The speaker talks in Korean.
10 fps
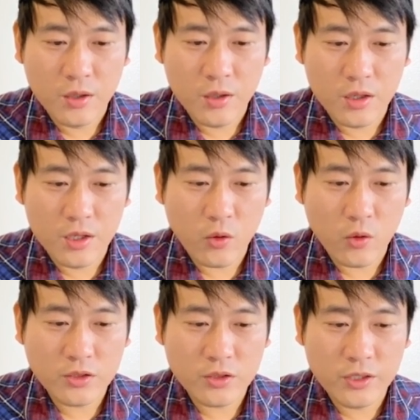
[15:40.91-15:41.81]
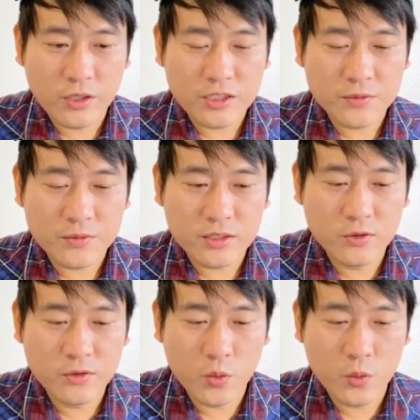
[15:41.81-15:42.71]
라고 해서 yes면 yes,
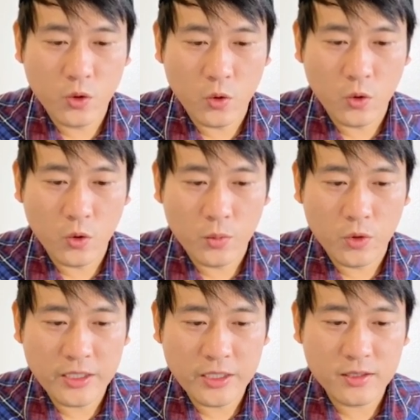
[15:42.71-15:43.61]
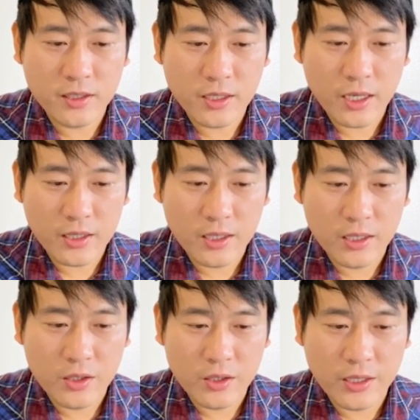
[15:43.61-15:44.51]
no면 no. 뭐 yes를
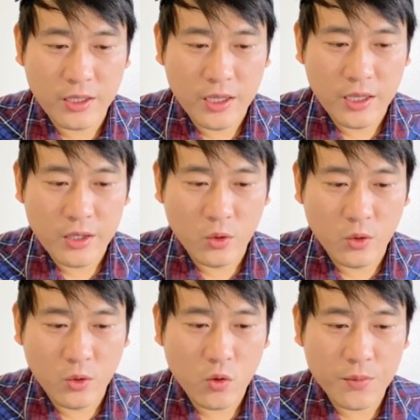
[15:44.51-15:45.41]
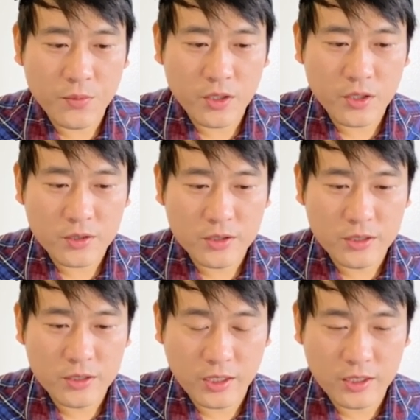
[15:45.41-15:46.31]
no라고 하면
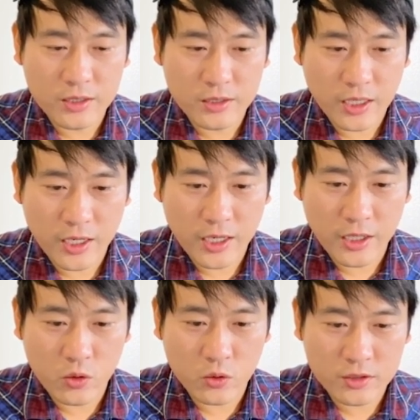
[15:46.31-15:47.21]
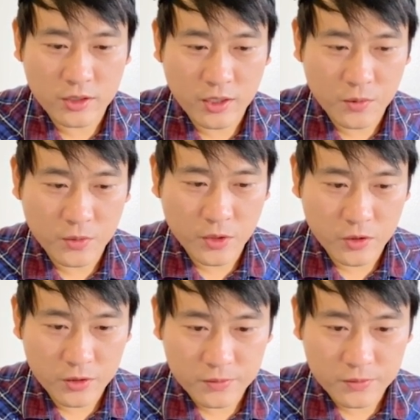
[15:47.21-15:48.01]
이제 그 아래 내용을 참고하면 되고요.